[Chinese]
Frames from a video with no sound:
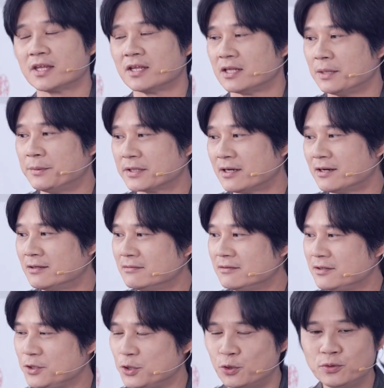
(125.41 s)
那么当然
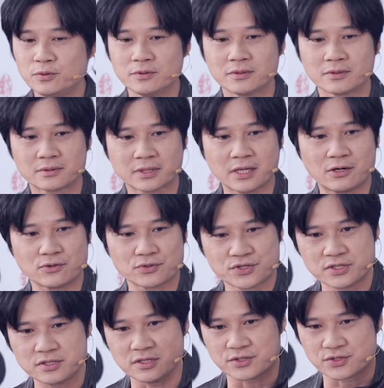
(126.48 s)
由道
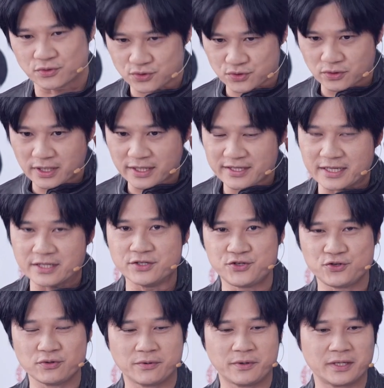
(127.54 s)
士的手中来研
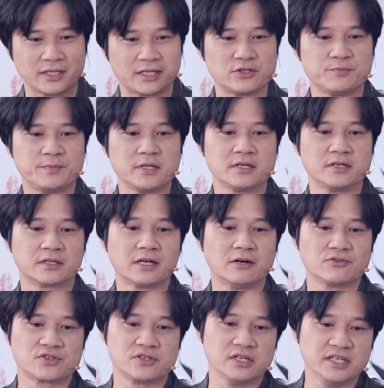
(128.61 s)
究的话呢，它就变成了
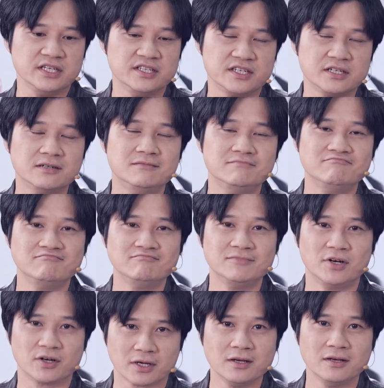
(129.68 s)
道士的易经
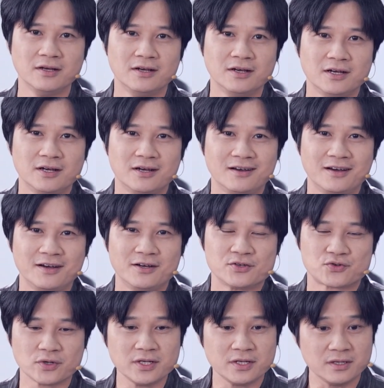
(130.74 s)
，OK。
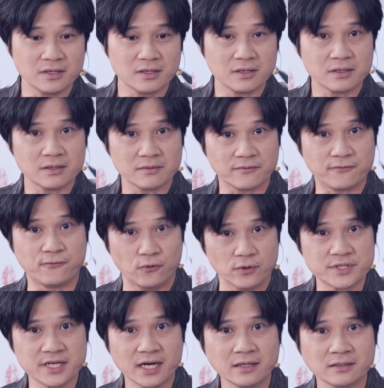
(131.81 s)
所以佛
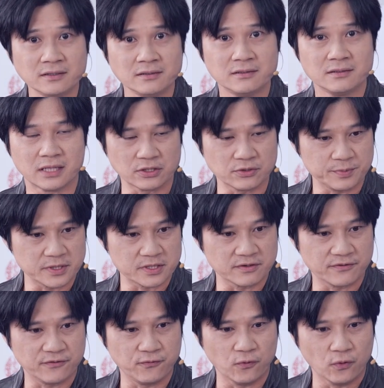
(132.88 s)
家呢，它就变成了
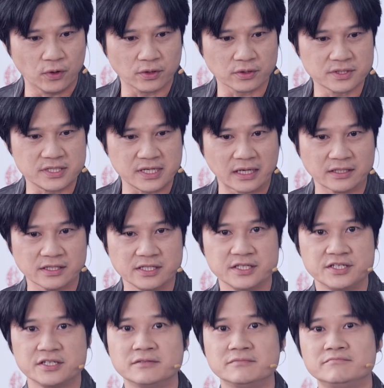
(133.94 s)
佛家的易
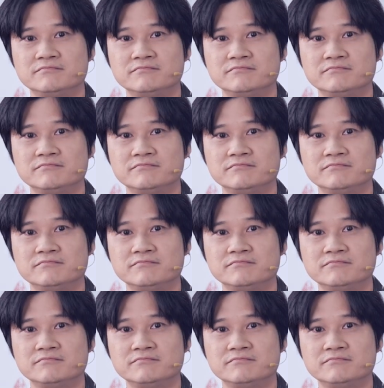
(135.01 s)
经。